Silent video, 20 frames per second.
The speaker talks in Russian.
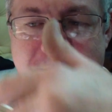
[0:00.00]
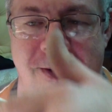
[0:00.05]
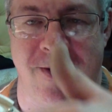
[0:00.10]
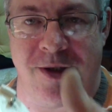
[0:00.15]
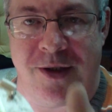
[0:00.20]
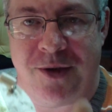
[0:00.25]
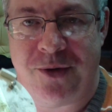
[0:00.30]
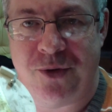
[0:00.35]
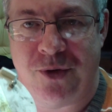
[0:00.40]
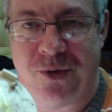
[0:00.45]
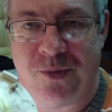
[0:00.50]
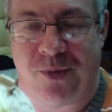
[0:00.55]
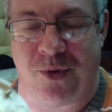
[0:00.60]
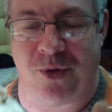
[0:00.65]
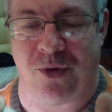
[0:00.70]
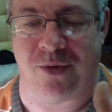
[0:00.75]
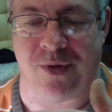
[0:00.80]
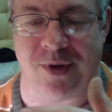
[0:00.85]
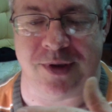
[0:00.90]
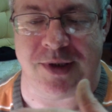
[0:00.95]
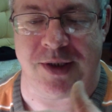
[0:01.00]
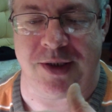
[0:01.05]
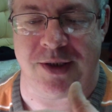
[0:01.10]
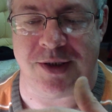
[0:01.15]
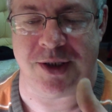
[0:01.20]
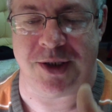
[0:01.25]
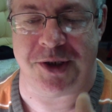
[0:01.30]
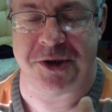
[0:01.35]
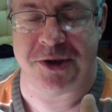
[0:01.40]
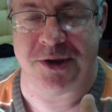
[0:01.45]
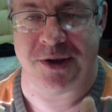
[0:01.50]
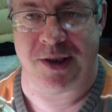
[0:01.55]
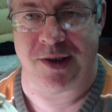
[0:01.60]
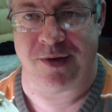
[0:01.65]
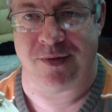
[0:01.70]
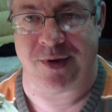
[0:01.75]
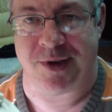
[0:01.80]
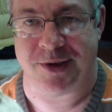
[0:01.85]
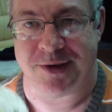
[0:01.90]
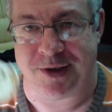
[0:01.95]
идет провод и 3-4
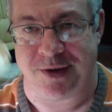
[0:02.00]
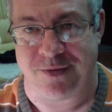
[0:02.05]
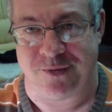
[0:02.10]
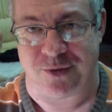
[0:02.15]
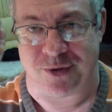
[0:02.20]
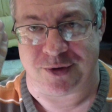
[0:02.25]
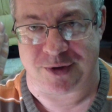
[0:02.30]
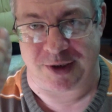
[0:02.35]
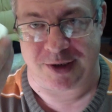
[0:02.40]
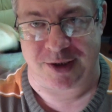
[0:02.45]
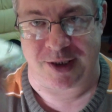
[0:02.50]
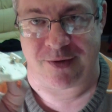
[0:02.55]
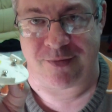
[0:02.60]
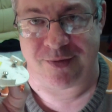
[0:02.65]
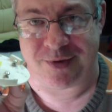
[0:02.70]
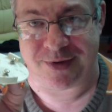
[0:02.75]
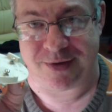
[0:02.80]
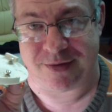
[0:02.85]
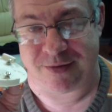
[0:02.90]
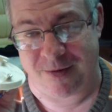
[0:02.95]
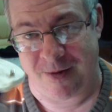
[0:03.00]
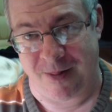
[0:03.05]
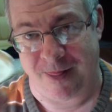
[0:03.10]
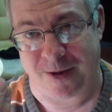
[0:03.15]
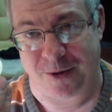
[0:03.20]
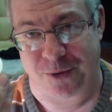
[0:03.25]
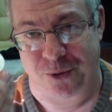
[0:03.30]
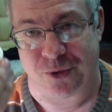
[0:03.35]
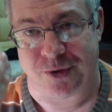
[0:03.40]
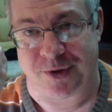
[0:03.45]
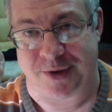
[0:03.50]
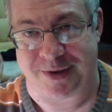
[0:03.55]
в разрыв, то есть когда вы кто-то